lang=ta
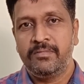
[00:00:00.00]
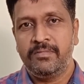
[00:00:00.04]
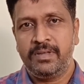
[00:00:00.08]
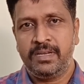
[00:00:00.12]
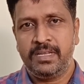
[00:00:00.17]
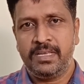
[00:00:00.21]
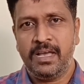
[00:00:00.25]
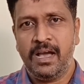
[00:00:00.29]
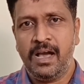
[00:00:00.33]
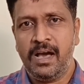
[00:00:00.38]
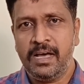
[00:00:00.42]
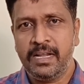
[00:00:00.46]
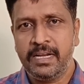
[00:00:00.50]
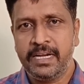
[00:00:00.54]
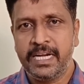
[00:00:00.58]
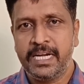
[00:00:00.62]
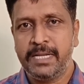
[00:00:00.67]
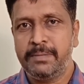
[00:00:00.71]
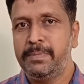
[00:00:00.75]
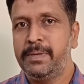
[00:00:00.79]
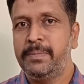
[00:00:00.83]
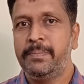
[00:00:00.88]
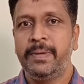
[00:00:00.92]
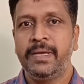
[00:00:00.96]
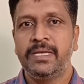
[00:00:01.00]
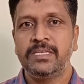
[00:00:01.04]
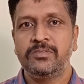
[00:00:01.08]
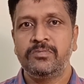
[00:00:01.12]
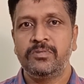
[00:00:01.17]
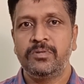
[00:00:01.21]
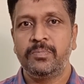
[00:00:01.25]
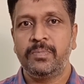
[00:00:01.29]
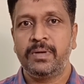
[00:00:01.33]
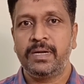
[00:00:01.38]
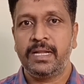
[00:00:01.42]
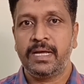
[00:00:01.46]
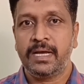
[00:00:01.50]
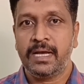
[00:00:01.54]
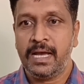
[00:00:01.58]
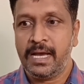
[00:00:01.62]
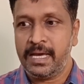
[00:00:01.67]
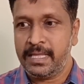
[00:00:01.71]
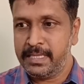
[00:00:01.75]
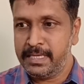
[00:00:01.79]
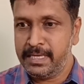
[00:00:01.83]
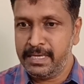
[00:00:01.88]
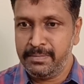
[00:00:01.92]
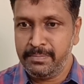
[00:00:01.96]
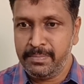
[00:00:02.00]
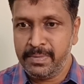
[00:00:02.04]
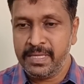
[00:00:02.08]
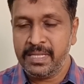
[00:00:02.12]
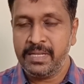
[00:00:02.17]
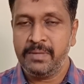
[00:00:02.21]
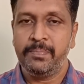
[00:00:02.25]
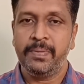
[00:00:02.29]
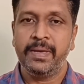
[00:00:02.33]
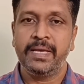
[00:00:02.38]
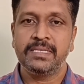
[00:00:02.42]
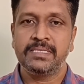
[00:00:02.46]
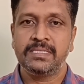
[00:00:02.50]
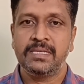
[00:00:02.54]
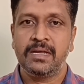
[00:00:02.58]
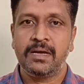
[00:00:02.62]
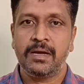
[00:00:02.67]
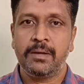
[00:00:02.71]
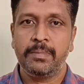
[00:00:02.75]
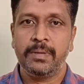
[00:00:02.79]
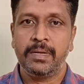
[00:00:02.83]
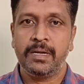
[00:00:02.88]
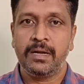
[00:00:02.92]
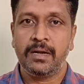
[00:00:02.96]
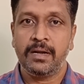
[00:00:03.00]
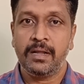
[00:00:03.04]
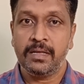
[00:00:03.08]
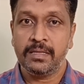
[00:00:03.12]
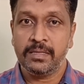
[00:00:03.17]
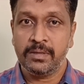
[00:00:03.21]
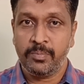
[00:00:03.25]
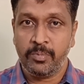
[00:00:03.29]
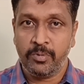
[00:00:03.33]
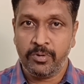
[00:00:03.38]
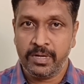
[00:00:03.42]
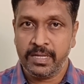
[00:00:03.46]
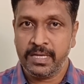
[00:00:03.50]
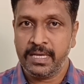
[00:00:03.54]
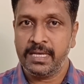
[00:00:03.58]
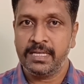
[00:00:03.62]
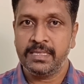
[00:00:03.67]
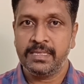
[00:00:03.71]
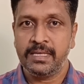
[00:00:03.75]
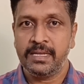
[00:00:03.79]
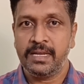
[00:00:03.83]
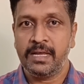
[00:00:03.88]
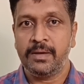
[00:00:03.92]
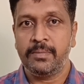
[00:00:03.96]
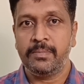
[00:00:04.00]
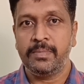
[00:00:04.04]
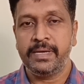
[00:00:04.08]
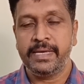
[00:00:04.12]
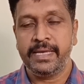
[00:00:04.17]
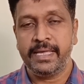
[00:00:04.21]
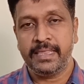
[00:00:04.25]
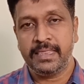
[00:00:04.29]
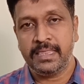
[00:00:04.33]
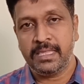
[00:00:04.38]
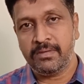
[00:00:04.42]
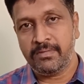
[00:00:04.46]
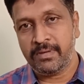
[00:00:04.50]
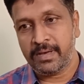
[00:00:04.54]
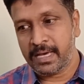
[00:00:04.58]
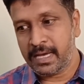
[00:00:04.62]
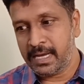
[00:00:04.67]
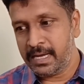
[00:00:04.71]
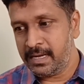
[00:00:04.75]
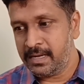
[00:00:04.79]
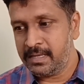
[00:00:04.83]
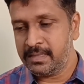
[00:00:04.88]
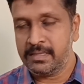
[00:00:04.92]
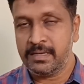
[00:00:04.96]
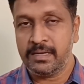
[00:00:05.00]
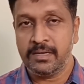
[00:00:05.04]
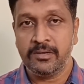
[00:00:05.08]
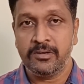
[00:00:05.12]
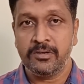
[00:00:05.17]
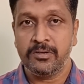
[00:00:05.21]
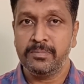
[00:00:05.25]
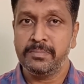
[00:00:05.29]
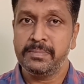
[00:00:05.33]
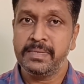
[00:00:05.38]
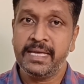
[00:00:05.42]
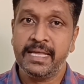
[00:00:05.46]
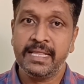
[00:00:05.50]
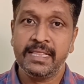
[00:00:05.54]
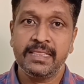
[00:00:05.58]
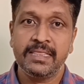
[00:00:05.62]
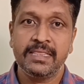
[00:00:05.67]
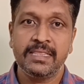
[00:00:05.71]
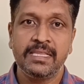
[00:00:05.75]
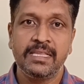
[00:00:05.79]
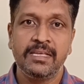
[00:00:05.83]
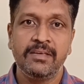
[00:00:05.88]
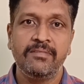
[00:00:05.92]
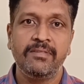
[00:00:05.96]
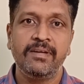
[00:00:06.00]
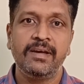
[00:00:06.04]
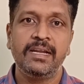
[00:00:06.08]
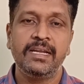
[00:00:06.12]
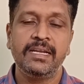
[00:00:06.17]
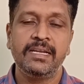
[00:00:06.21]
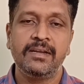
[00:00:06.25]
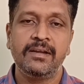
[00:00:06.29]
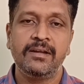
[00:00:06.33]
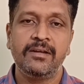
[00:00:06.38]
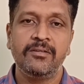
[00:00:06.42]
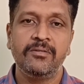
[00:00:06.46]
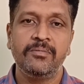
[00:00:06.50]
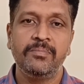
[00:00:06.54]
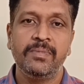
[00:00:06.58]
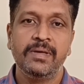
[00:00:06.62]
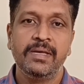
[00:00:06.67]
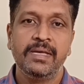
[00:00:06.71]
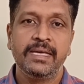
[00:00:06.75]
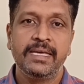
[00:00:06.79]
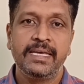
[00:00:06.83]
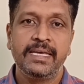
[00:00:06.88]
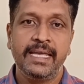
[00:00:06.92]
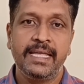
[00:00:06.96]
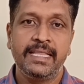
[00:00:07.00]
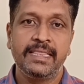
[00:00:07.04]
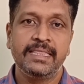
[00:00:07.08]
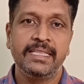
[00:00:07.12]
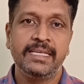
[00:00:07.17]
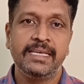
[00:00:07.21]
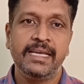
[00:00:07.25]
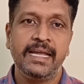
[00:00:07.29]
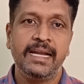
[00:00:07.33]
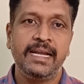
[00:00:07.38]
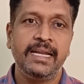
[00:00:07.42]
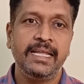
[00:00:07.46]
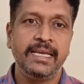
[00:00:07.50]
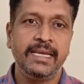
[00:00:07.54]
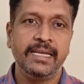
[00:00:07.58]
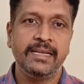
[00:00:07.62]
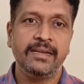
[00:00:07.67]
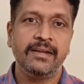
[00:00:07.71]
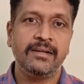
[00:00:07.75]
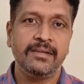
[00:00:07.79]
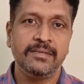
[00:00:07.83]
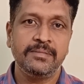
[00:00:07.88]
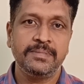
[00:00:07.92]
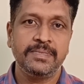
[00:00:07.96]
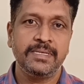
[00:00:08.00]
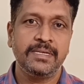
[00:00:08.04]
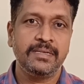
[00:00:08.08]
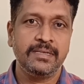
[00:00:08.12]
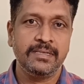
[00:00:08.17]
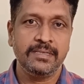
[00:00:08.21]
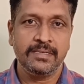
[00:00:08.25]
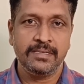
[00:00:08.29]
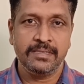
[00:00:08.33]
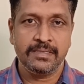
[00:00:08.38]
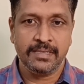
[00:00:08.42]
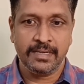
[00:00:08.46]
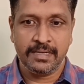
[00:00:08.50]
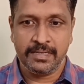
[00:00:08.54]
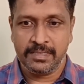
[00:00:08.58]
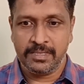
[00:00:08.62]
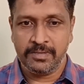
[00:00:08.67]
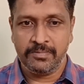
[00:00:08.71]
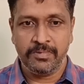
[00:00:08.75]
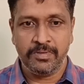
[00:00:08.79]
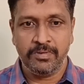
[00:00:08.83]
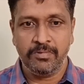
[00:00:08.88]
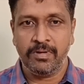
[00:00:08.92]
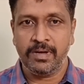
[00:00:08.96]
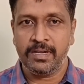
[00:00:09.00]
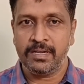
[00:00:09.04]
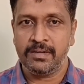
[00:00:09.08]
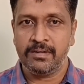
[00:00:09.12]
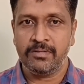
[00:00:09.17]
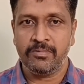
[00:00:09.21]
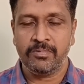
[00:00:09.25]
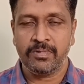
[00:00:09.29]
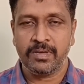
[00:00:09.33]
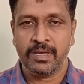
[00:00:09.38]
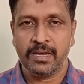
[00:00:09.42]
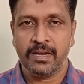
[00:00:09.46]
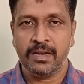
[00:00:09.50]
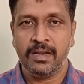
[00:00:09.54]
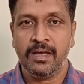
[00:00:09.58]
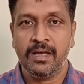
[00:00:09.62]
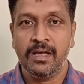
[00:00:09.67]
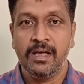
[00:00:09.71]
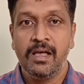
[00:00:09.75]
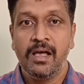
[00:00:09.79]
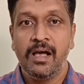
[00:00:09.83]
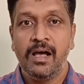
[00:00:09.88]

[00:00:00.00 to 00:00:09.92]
வேறு யாருக்கிட்டையுமே பேச விட மாட்டாங்க அதையே மீறி பேசினாங்க அப்படின்னா அந்த பொண்ணுக்கே தெரியாமல் எந்த வகையெல்லாம் தடுக்கணும் எந்த வேலையினாலும் எந்த எல்லைக்குனாலும் சென்று தடுத்து விடுவார் ஓகேங்களா